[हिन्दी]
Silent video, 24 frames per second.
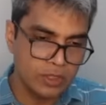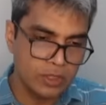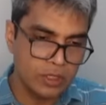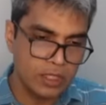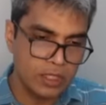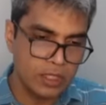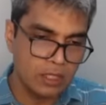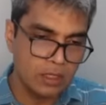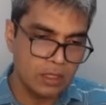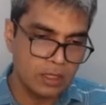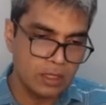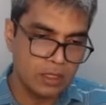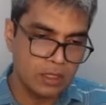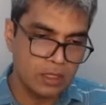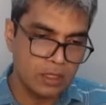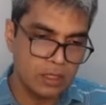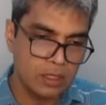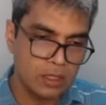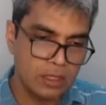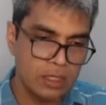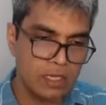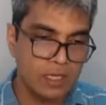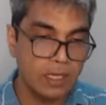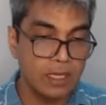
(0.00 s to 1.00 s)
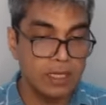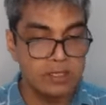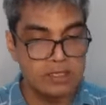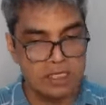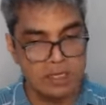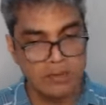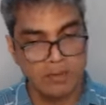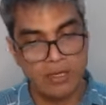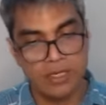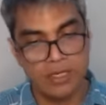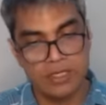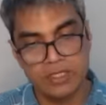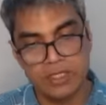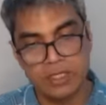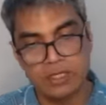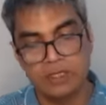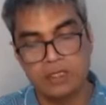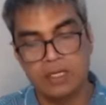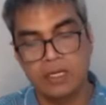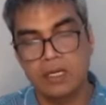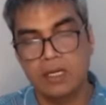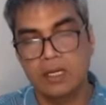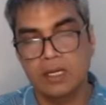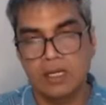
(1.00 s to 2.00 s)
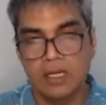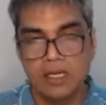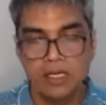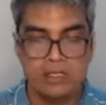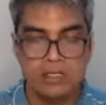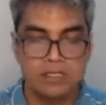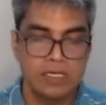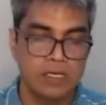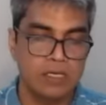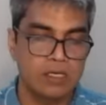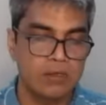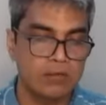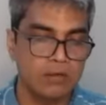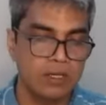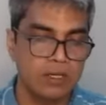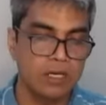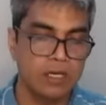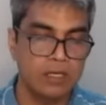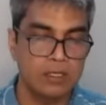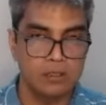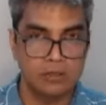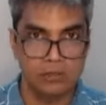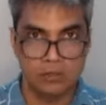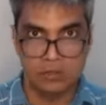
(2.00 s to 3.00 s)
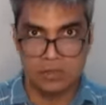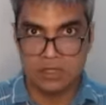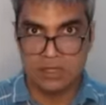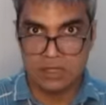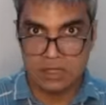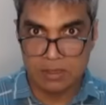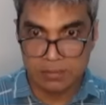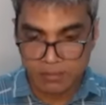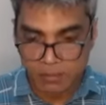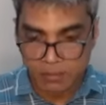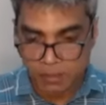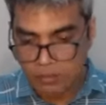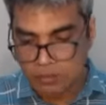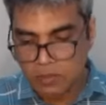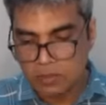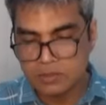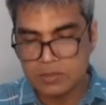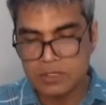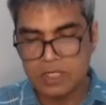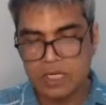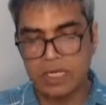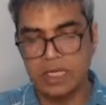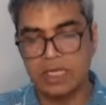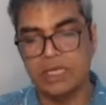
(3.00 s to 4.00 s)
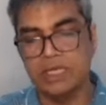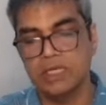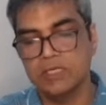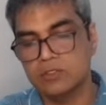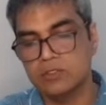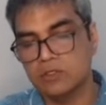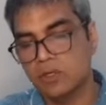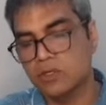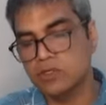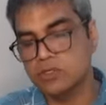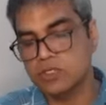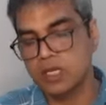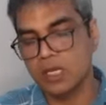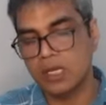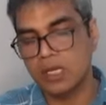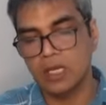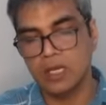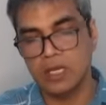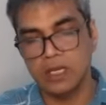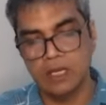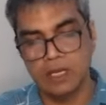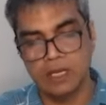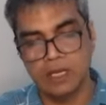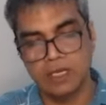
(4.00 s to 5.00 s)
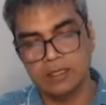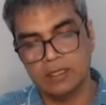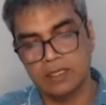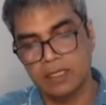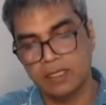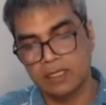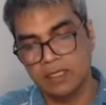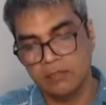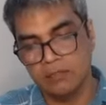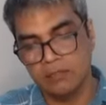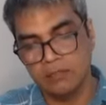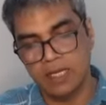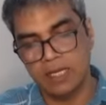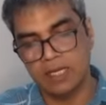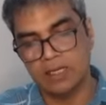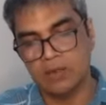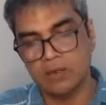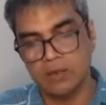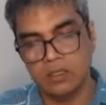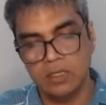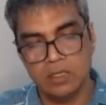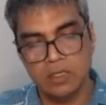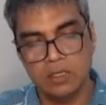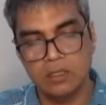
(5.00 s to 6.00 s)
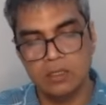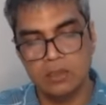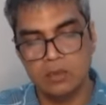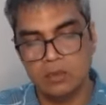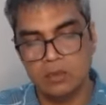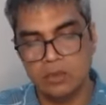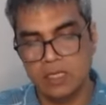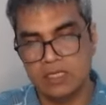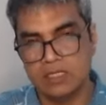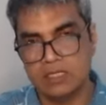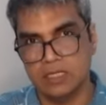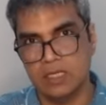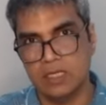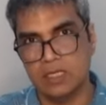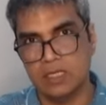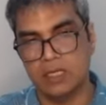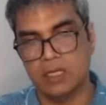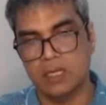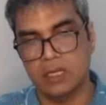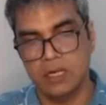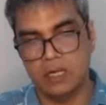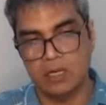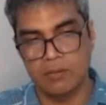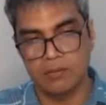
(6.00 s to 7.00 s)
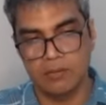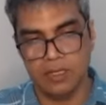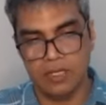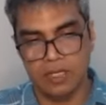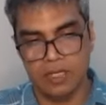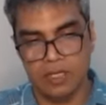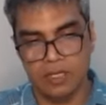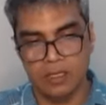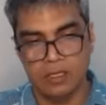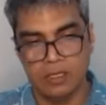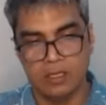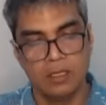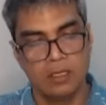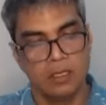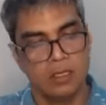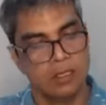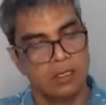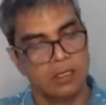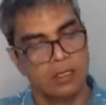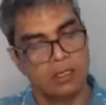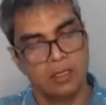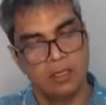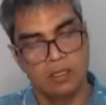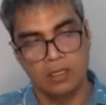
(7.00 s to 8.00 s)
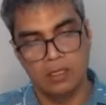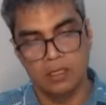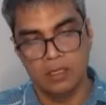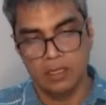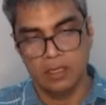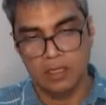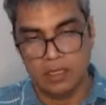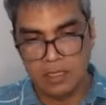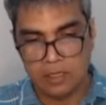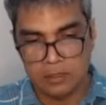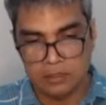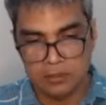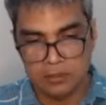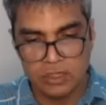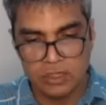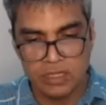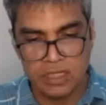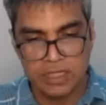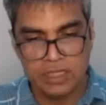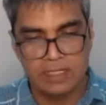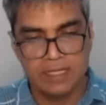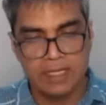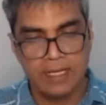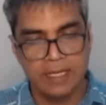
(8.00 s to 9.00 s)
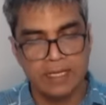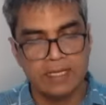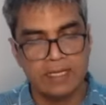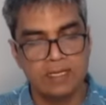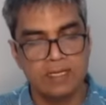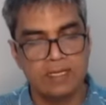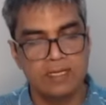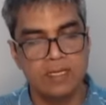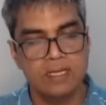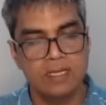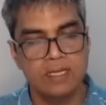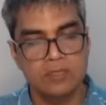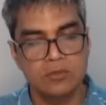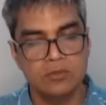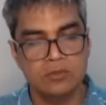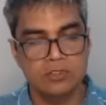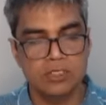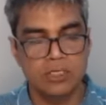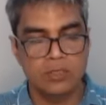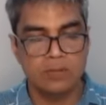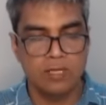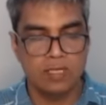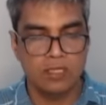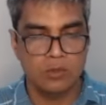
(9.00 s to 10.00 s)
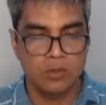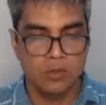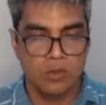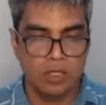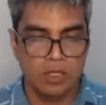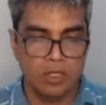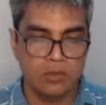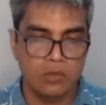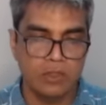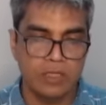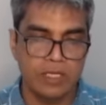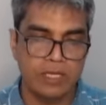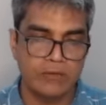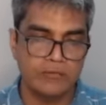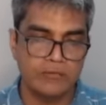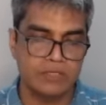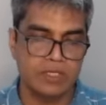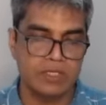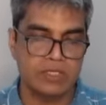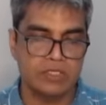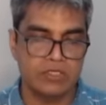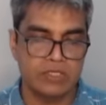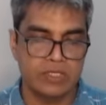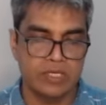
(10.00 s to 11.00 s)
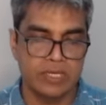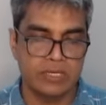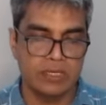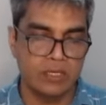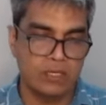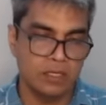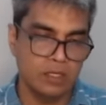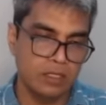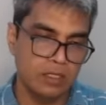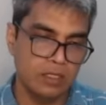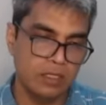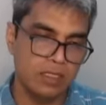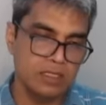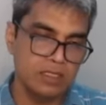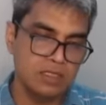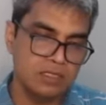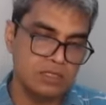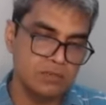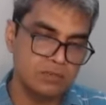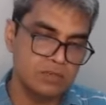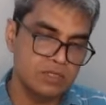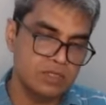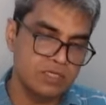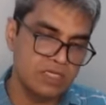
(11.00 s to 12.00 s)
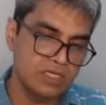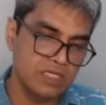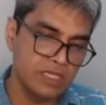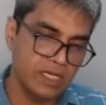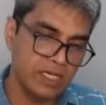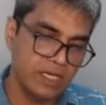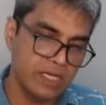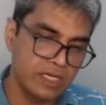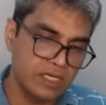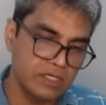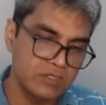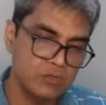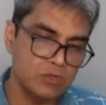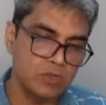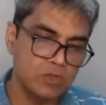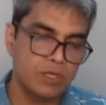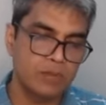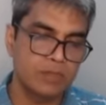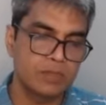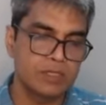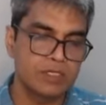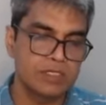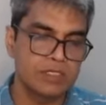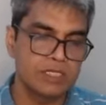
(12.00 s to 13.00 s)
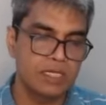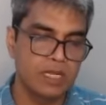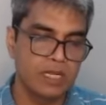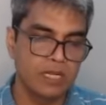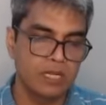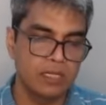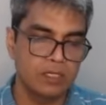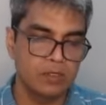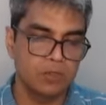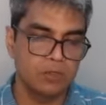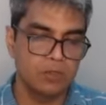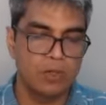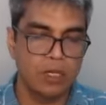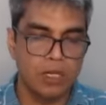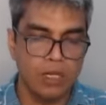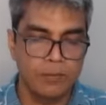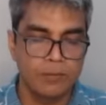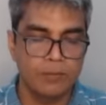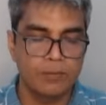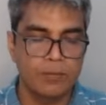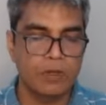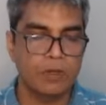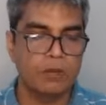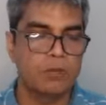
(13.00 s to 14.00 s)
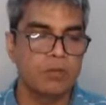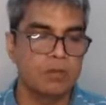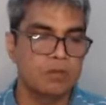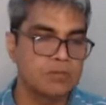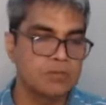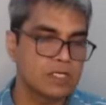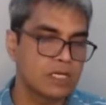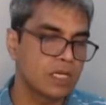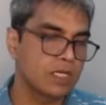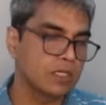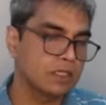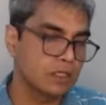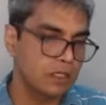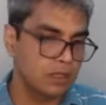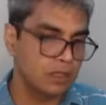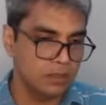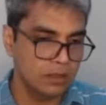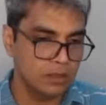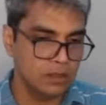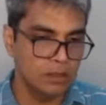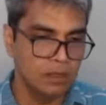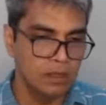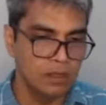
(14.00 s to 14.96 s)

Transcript: यहाँ अलग से परेशान करने के लिए जाने वाला है तो इन सब प्रॉब्लम्स का एक ही सोल्यूशन निकल कर आता है कि ब्लैक को यहाँ रुक टेक्सीट करना पड़ेगा कर लिया जाएगा लेकिन उसके बाद होगा कोई एफ सिक्स चेक किंग जब जी एट स्क्वायर पर जाएगा तो अब प्रॉब्लम्स आती है